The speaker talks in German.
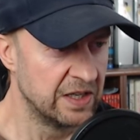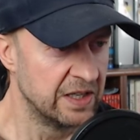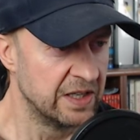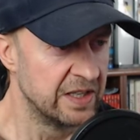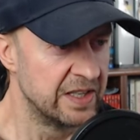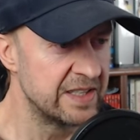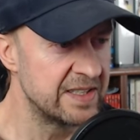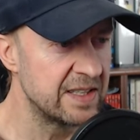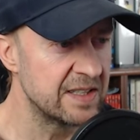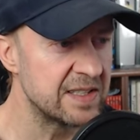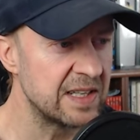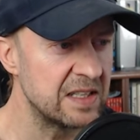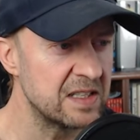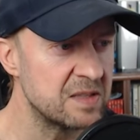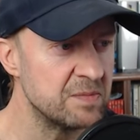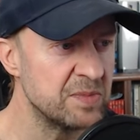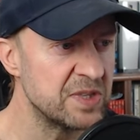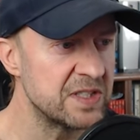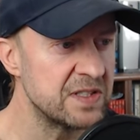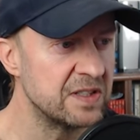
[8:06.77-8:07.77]
Ist jetzt alles
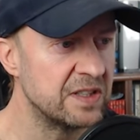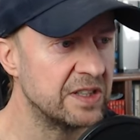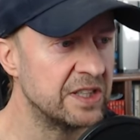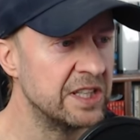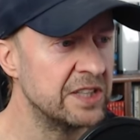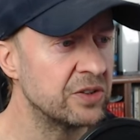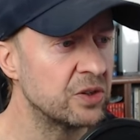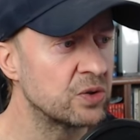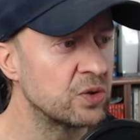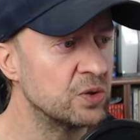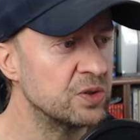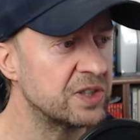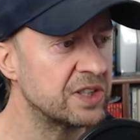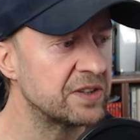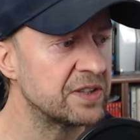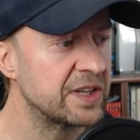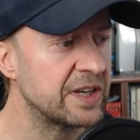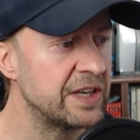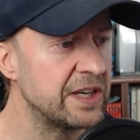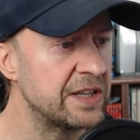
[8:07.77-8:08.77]
ein bisschen in den Hintergrund
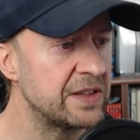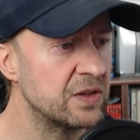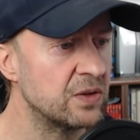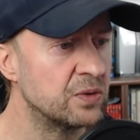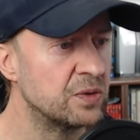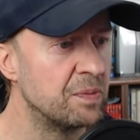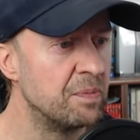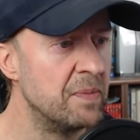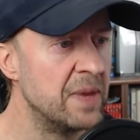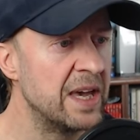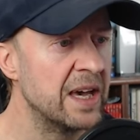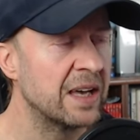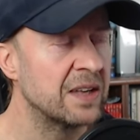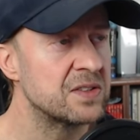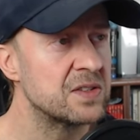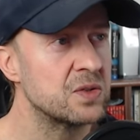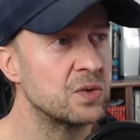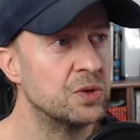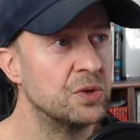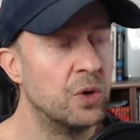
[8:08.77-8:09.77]
getreten und mehr
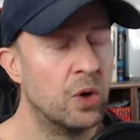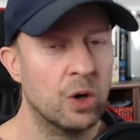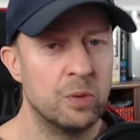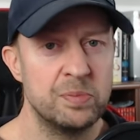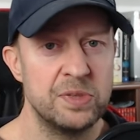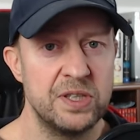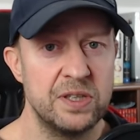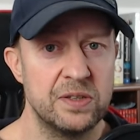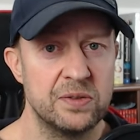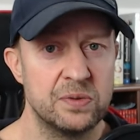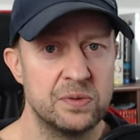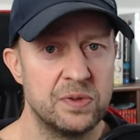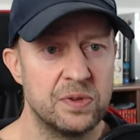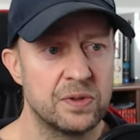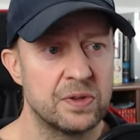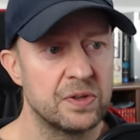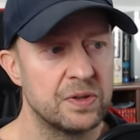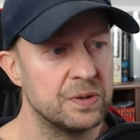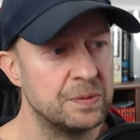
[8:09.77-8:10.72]
so ein Hobby und